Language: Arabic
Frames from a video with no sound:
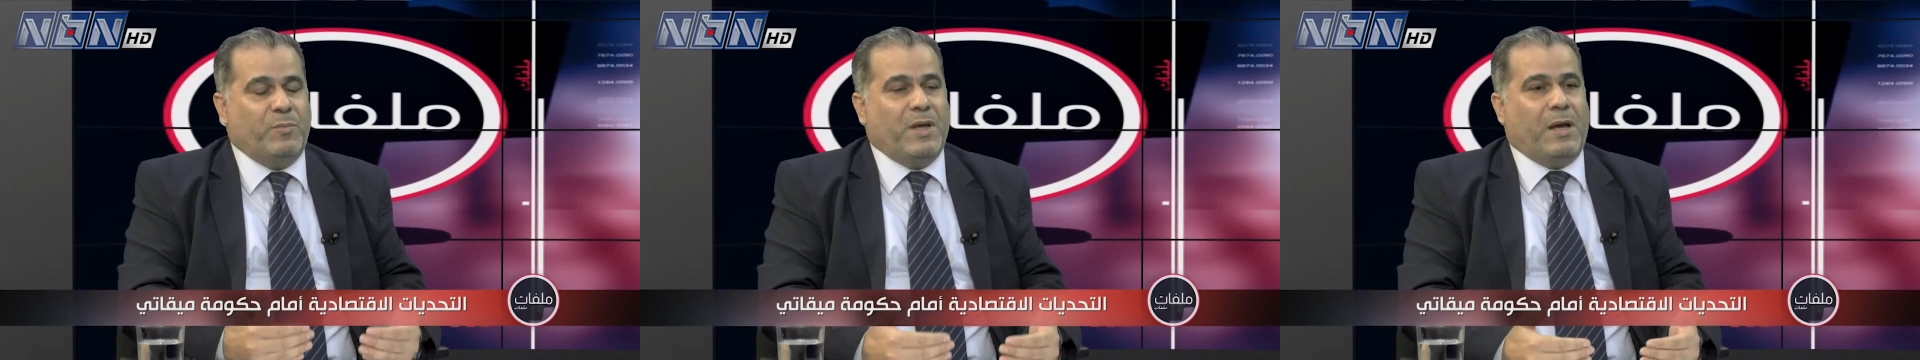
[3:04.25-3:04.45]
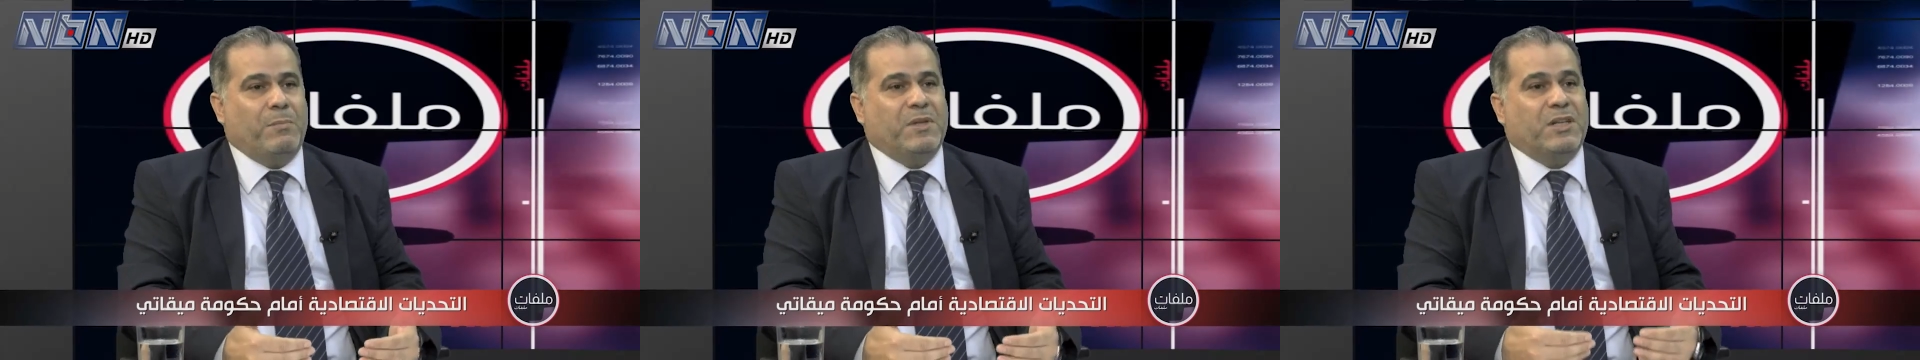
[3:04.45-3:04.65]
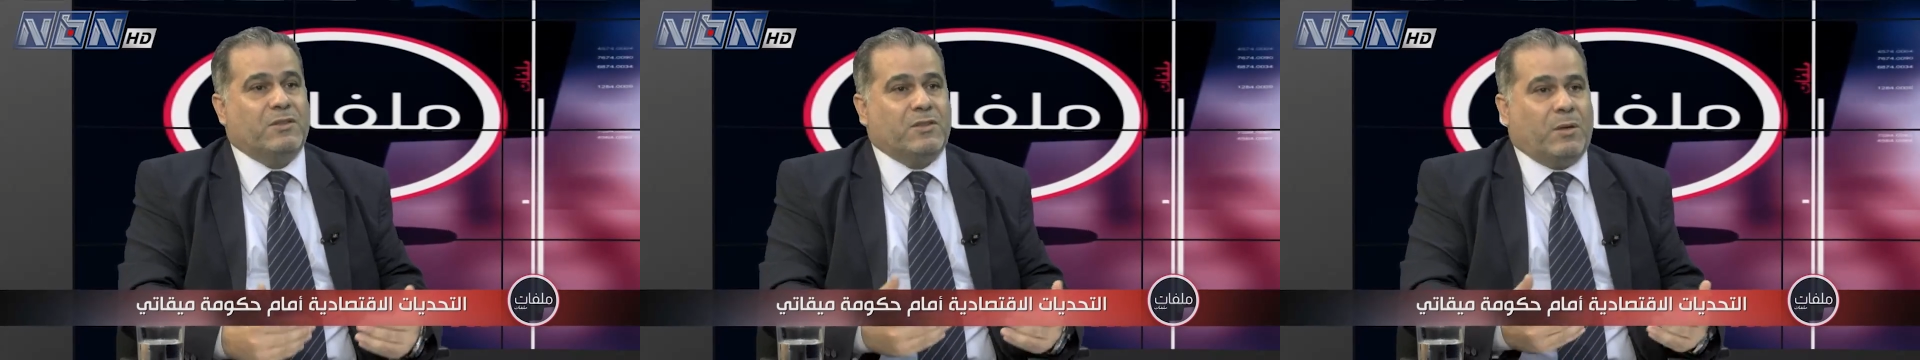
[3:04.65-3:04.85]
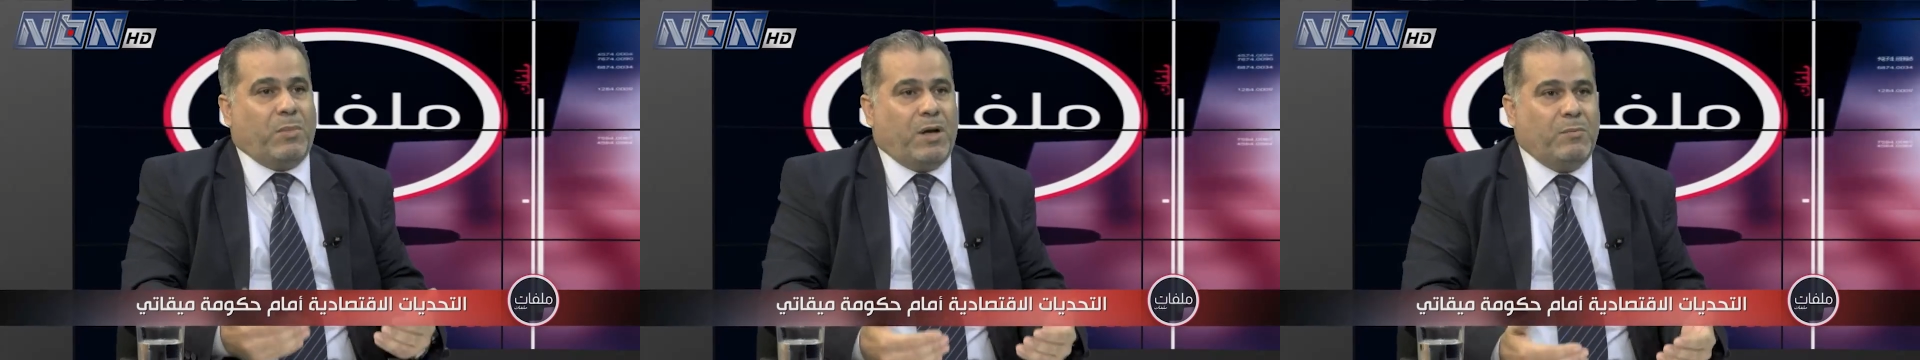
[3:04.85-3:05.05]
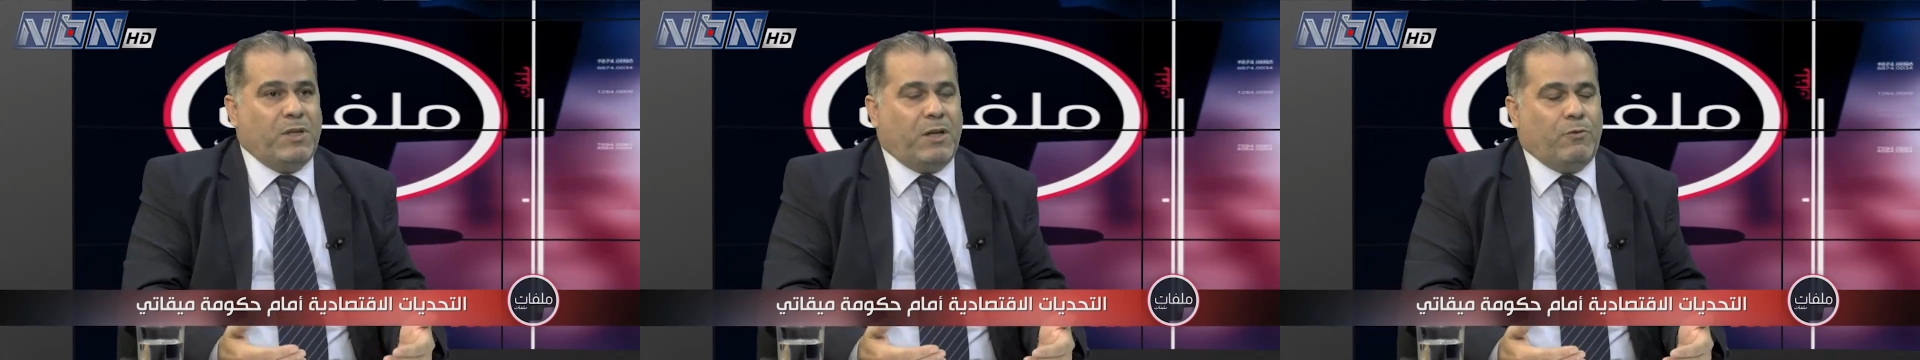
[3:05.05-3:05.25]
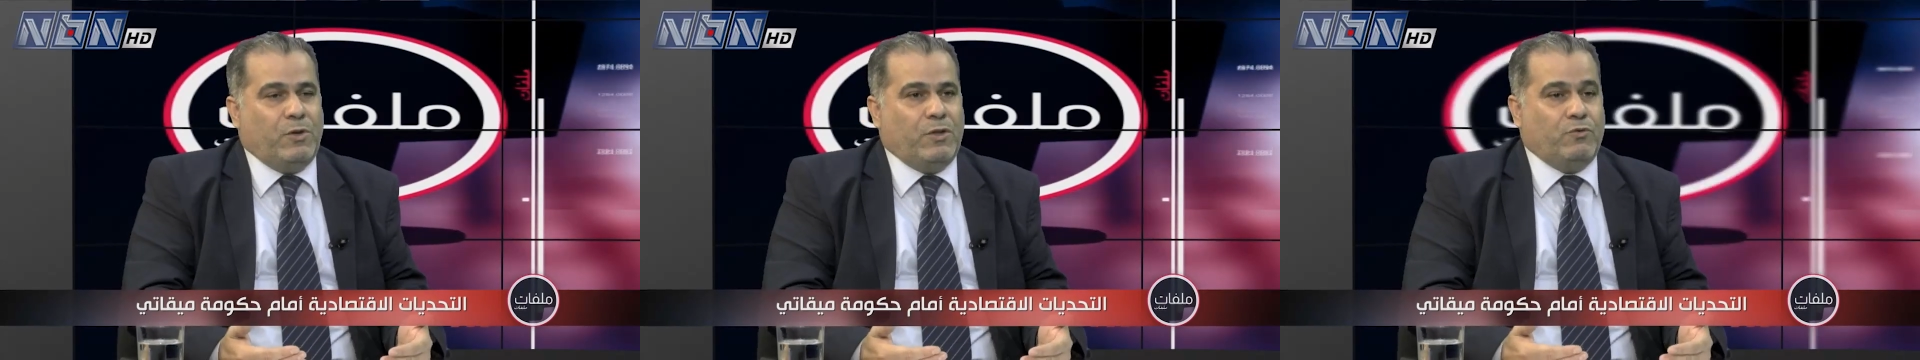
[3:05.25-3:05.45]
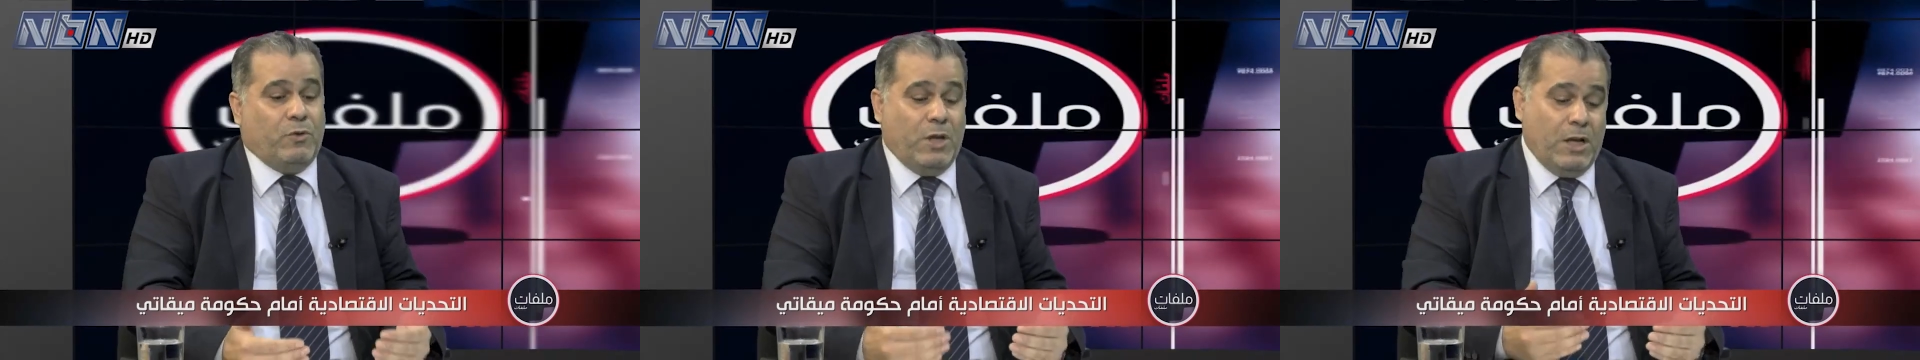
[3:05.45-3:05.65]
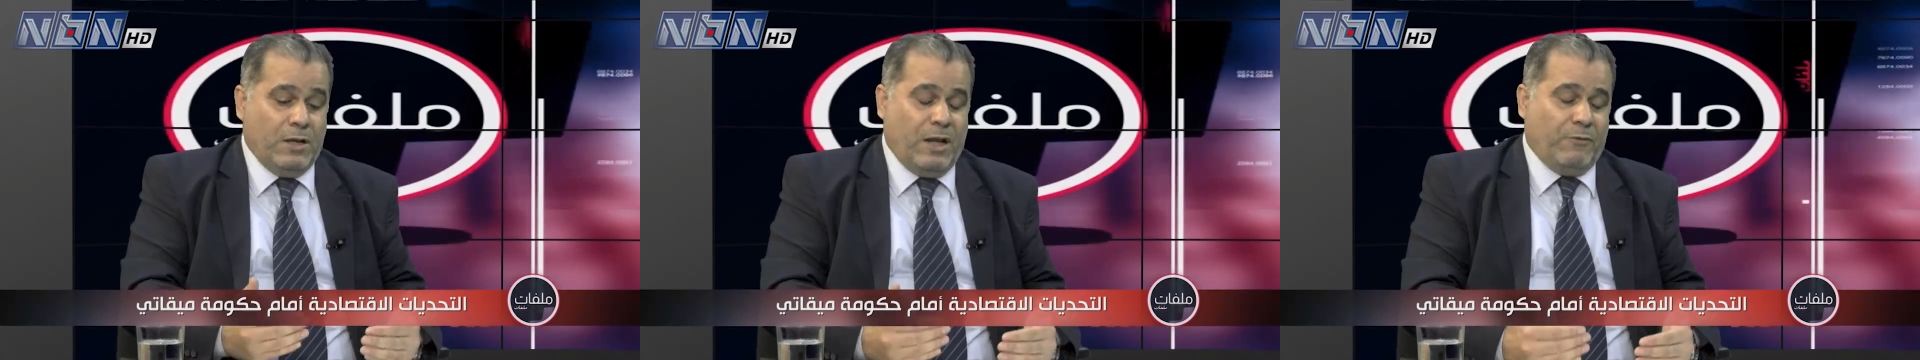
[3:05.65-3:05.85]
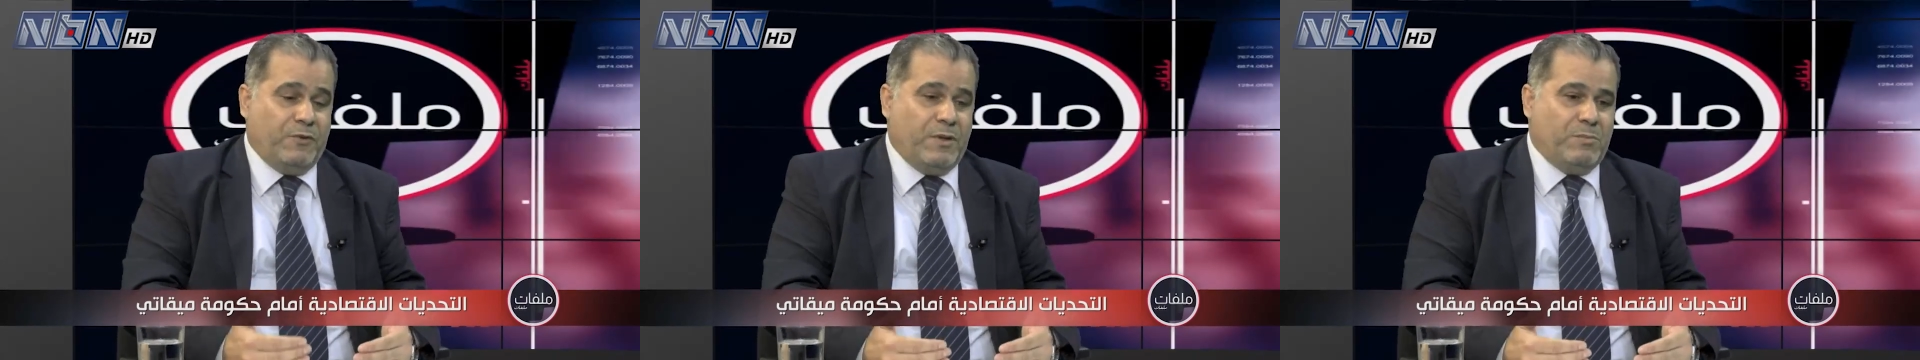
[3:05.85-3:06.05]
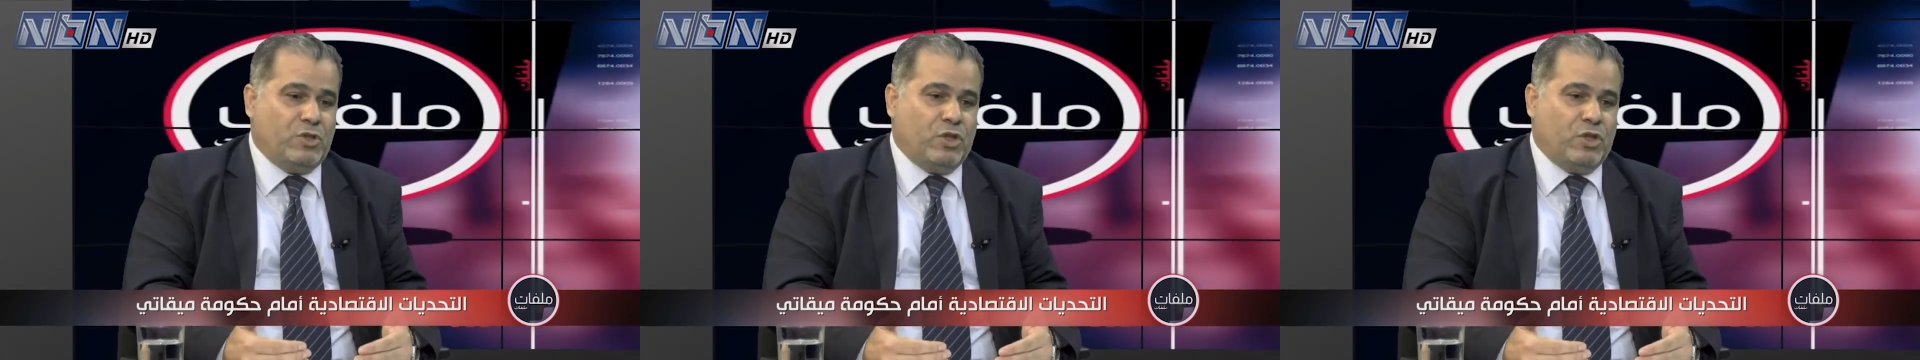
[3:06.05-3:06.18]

بيامن نعم. الطبابه لاولاده لا في نعم.